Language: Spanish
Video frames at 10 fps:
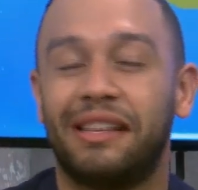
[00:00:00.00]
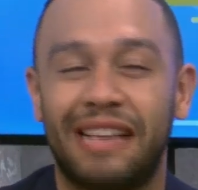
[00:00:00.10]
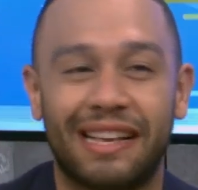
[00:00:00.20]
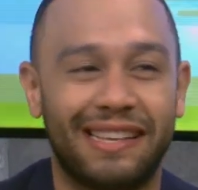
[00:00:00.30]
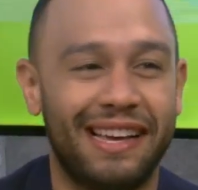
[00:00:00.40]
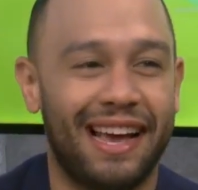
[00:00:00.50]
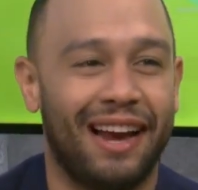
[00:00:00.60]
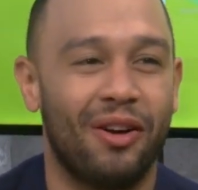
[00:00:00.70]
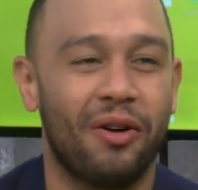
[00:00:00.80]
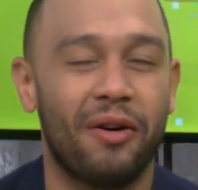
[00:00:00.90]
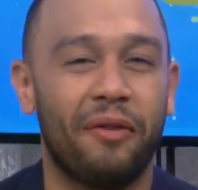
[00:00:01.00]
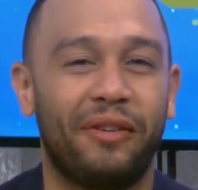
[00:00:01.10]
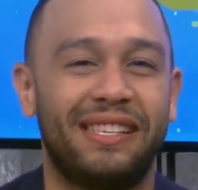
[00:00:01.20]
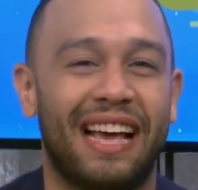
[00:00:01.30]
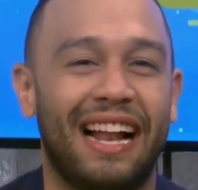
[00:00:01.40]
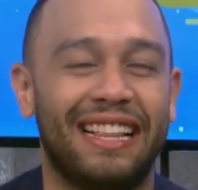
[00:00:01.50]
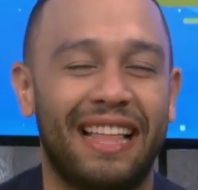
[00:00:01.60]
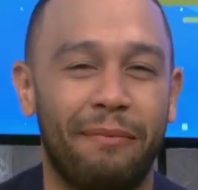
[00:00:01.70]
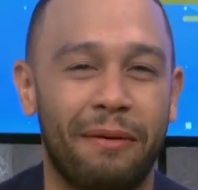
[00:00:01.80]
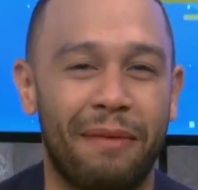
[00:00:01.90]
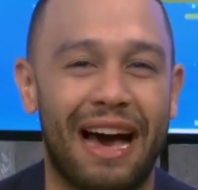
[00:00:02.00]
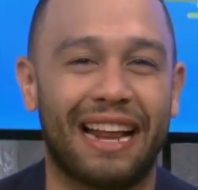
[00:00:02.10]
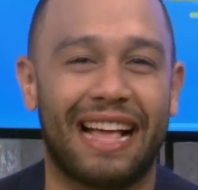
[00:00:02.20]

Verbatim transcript: ya sí el logo oficial de mi marca.